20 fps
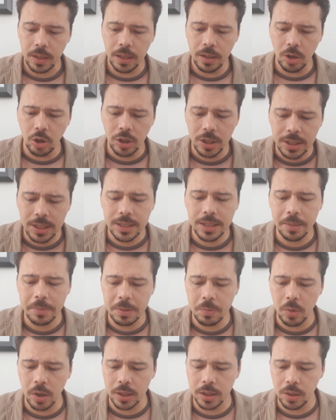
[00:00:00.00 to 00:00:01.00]
Nos dice ese
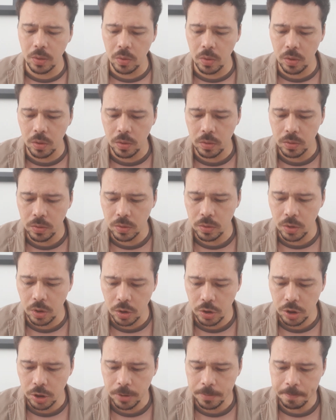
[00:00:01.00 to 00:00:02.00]
mismo artículo
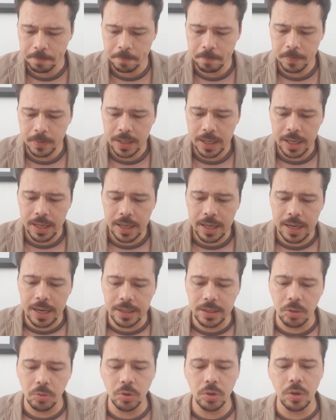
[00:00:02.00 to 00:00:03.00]
2.
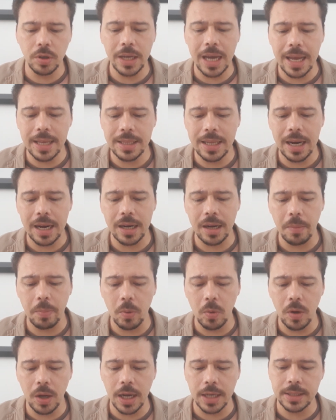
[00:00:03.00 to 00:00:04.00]
Las autoridades de la
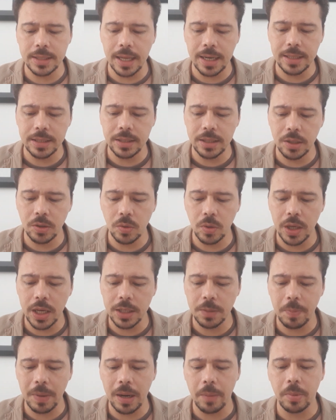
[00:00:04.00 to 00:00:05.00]
República están
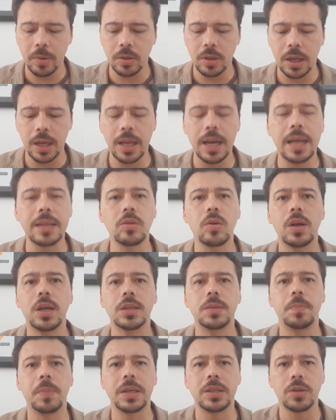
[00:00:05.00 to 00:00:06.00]
instituidas para proteger a todas
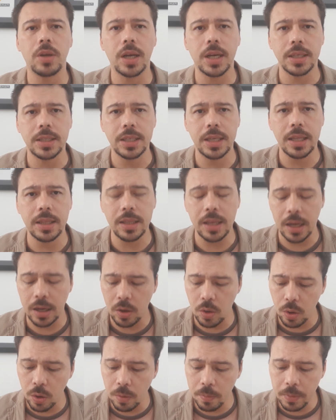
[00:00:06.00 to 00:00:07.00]
las personas residentes en
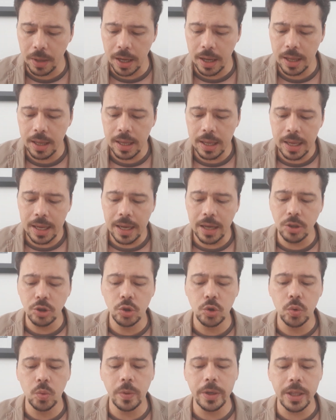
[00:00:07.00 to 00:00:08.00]
Colombia en
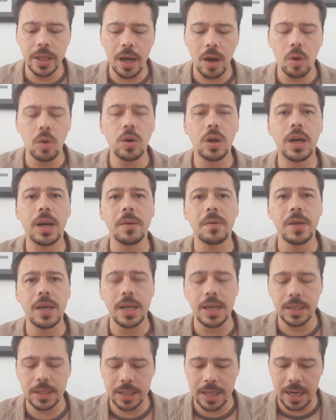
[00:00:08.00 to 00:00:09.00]
su vida, honra,
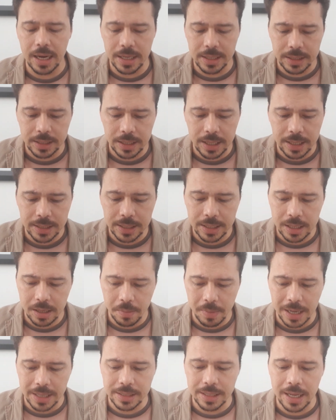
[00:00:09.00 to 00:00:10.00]
bienes, creencias y
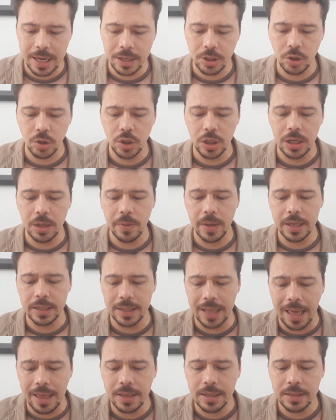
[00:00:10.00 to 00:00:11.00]
demás derechos y
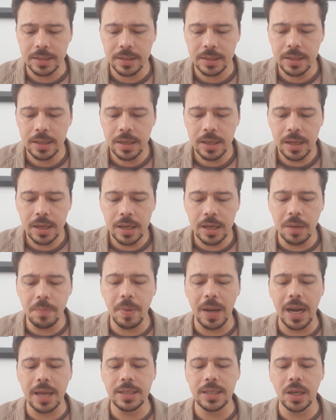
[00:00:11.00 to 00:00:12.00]
libertades, y
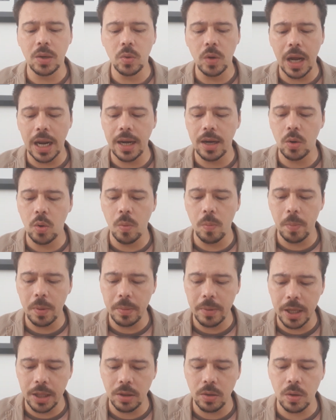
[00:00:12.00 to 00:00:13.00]
para asegurar el
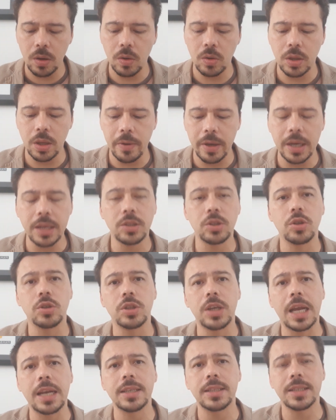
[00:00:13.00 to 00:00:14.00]
cumplimiento de los deberes
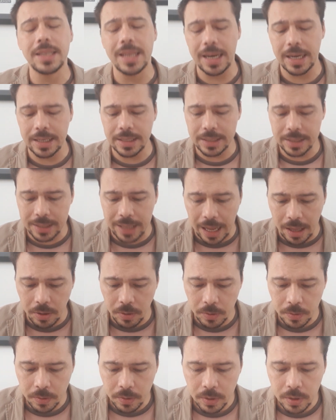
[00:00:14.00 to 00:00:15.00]
sociales del
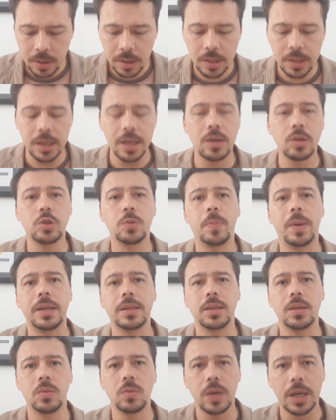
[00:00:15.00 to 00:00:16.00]
Estado y de los
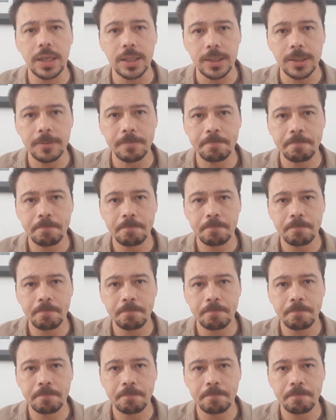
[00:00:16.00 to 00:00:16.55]
particulares.